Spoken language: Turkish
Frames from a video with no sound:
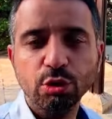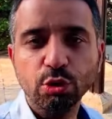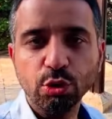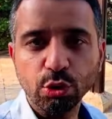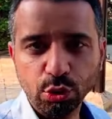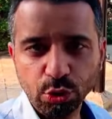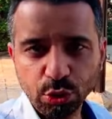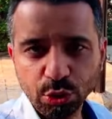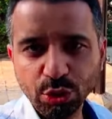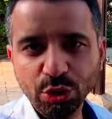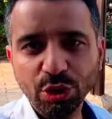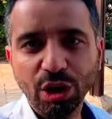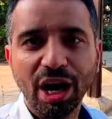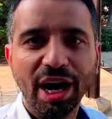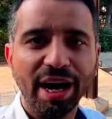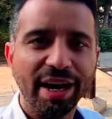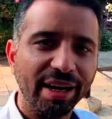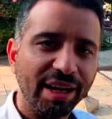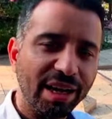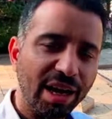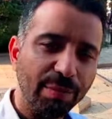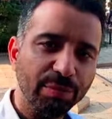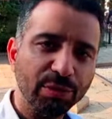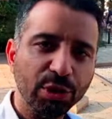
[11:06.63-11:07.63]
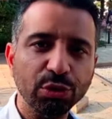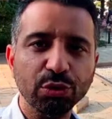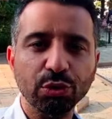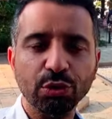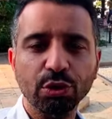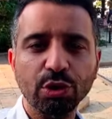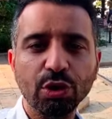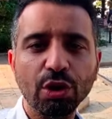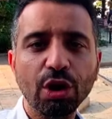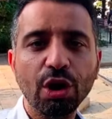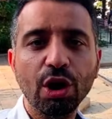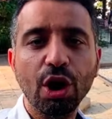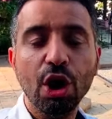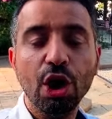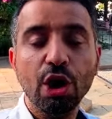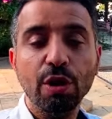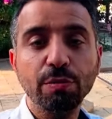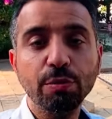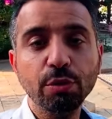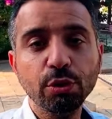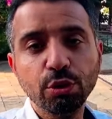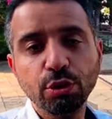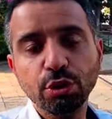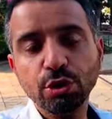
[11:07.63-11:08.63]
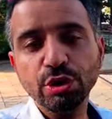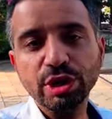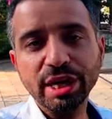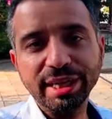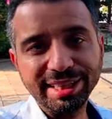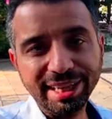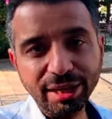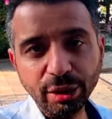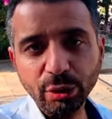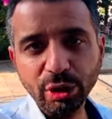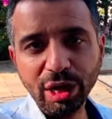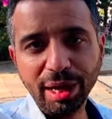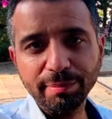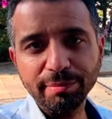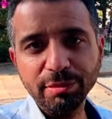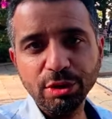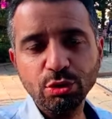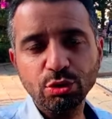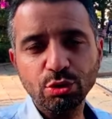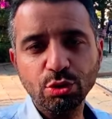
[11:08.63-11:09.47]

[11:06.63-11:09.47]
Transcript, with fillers: kuyu arkamda duruyor. Bu kuyu neden önemli?